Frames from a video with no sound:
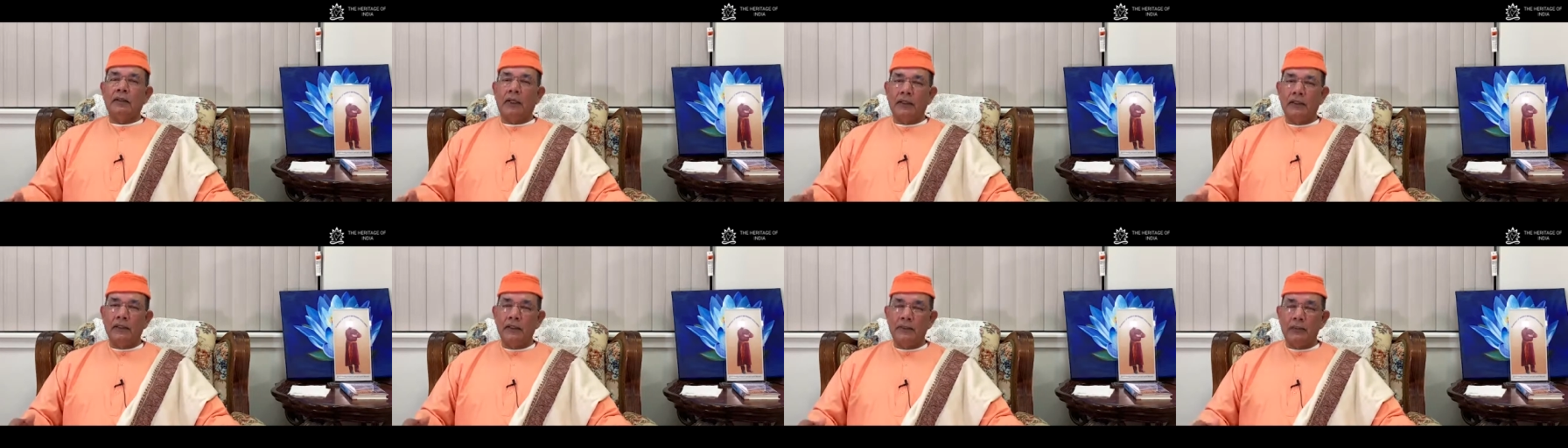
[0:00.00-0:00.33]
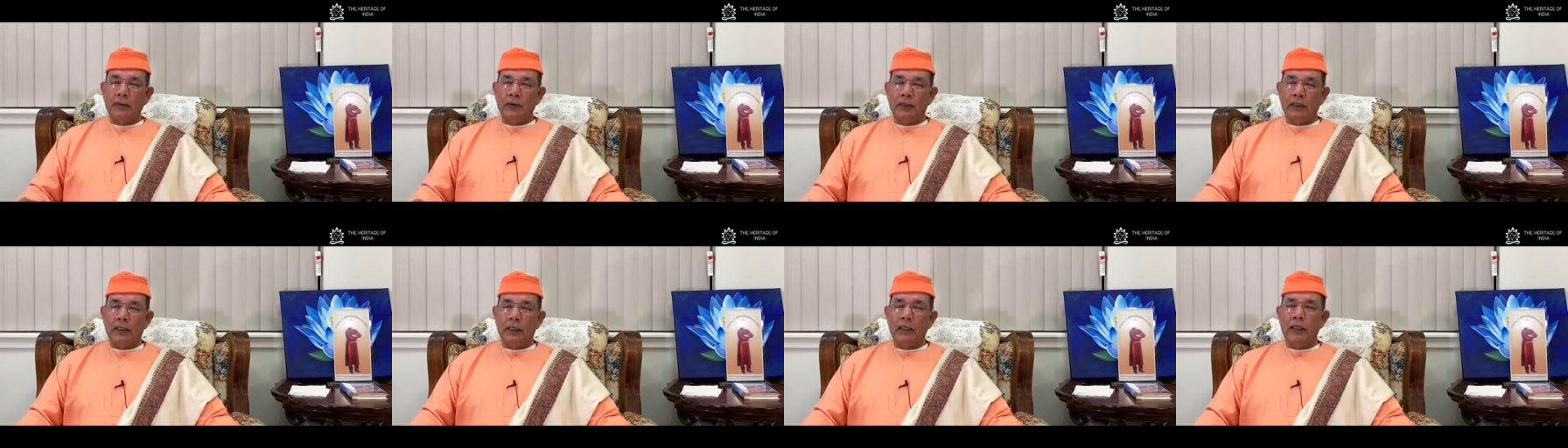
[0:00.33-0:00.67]
তাদের
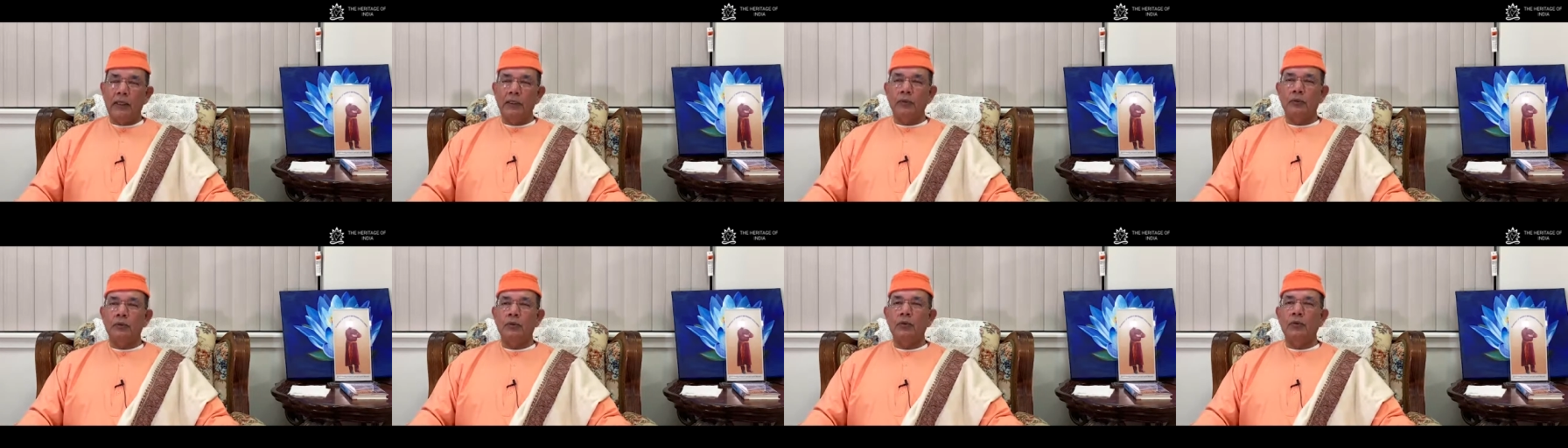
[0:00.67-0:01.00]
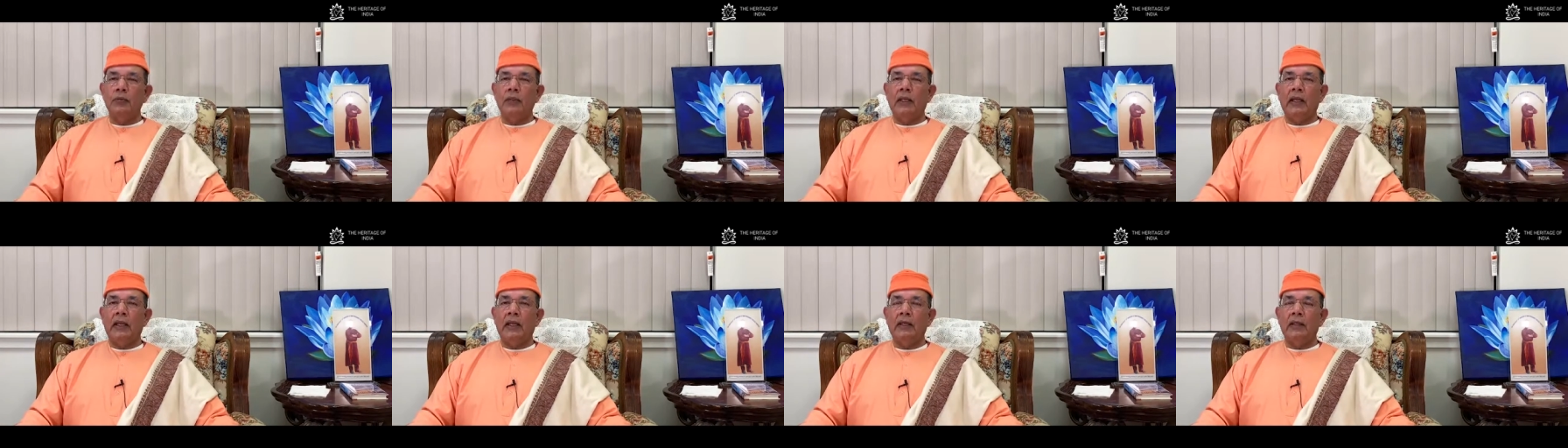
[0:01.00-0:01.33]
থেকেই শুধু
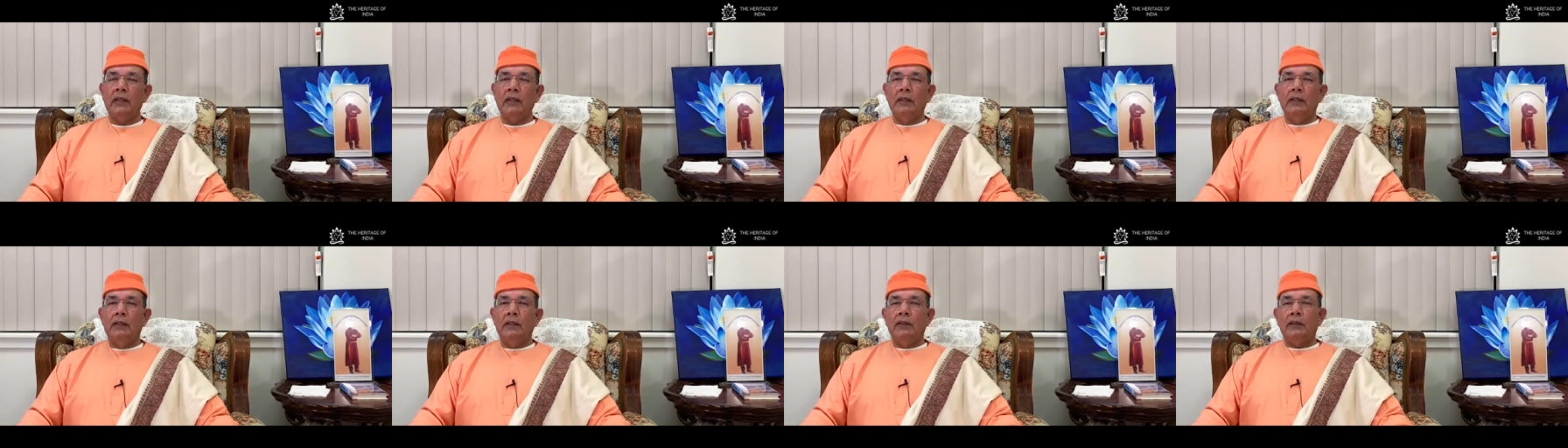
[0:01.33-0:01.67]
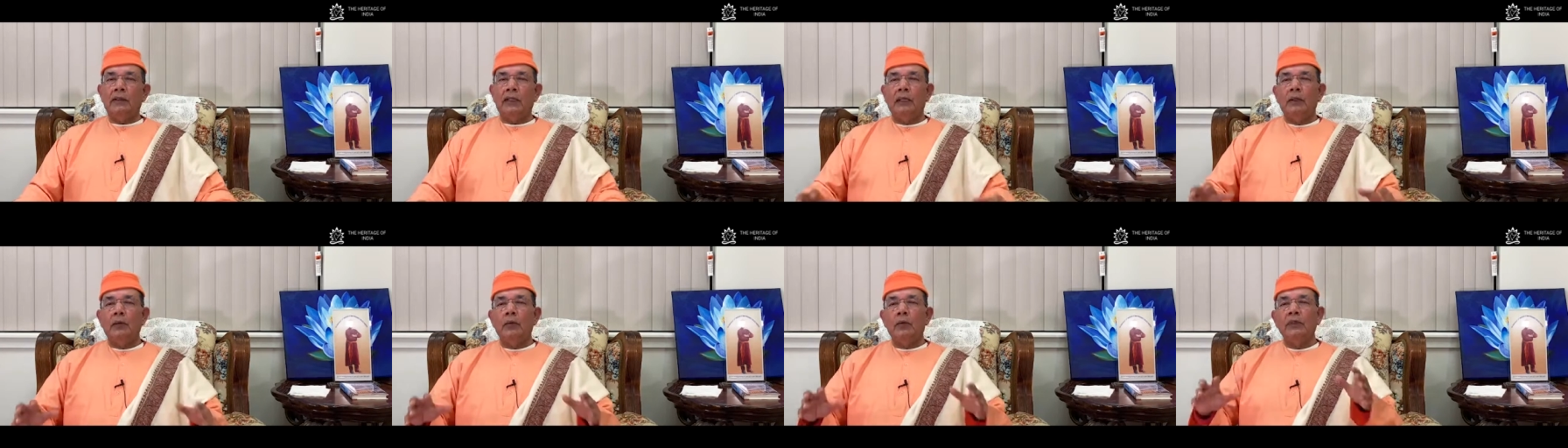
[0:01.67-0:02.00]
নেন
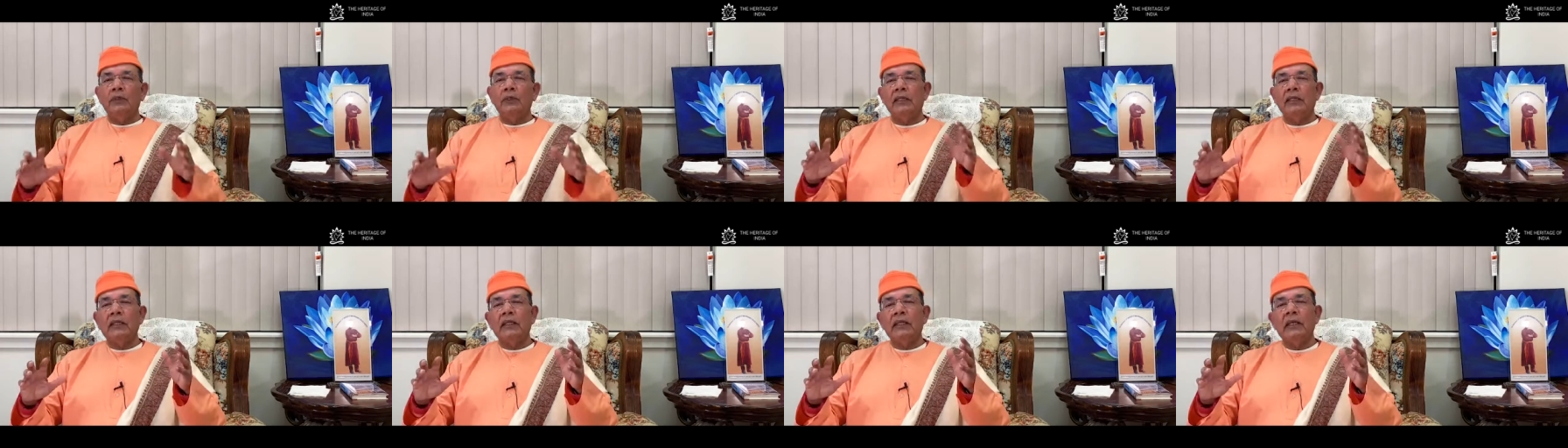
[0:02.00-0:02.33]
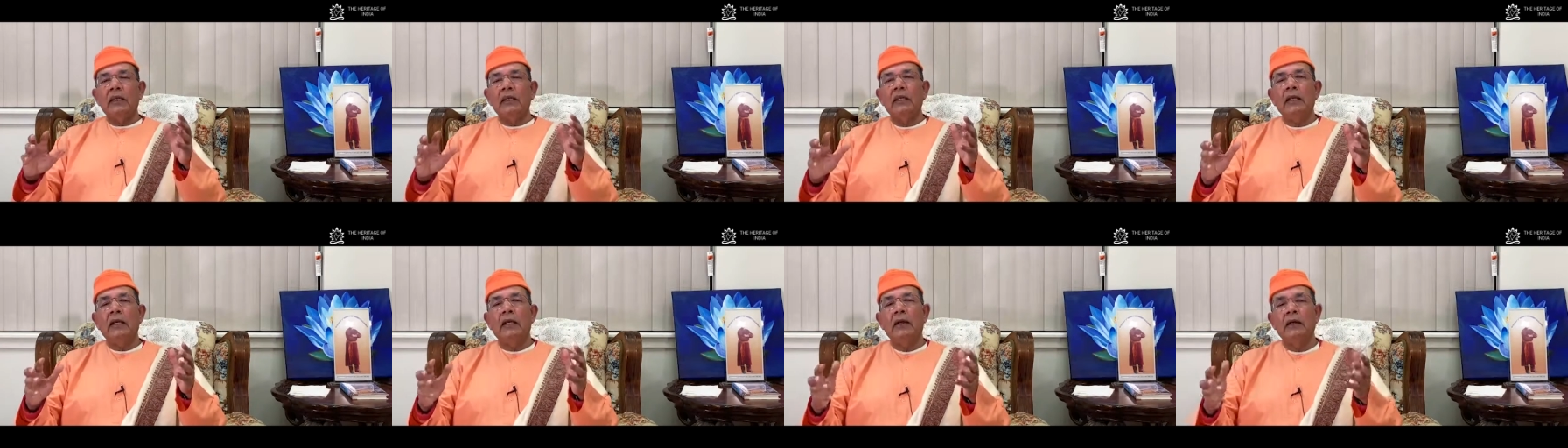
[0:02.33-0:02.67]
তাহলে ওদের
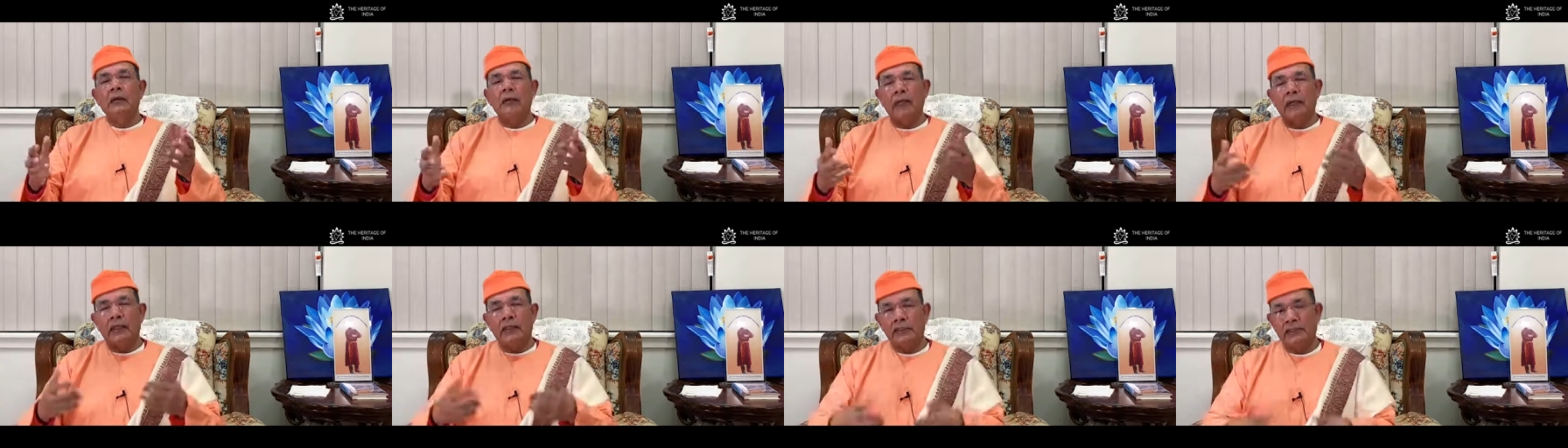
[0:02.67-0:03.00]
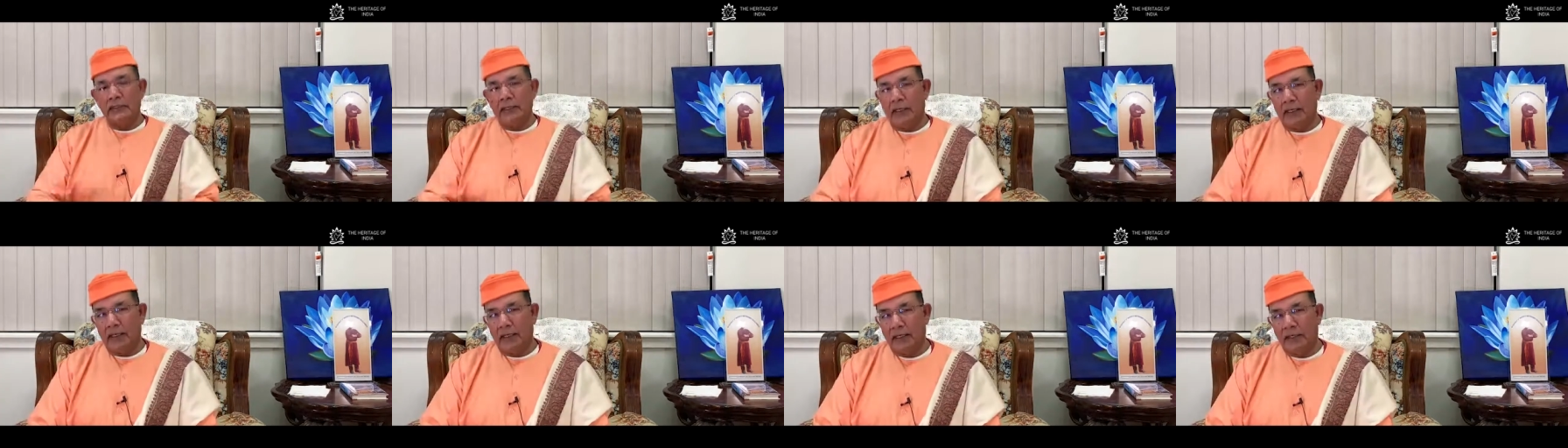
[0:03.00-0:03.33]
কেনা হয়ে
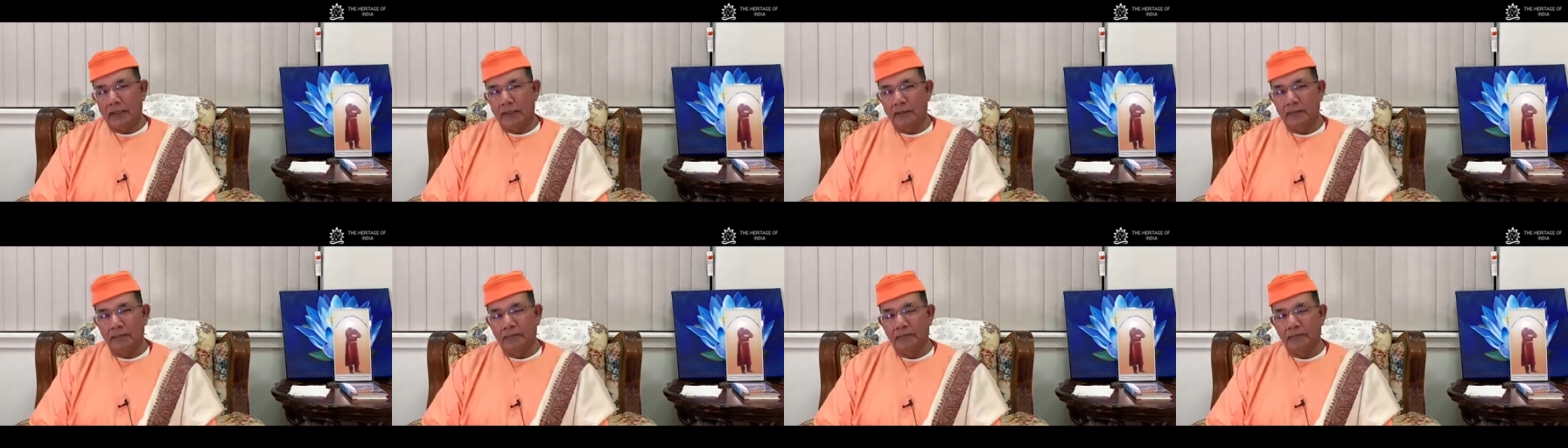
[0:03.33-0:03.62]
যায়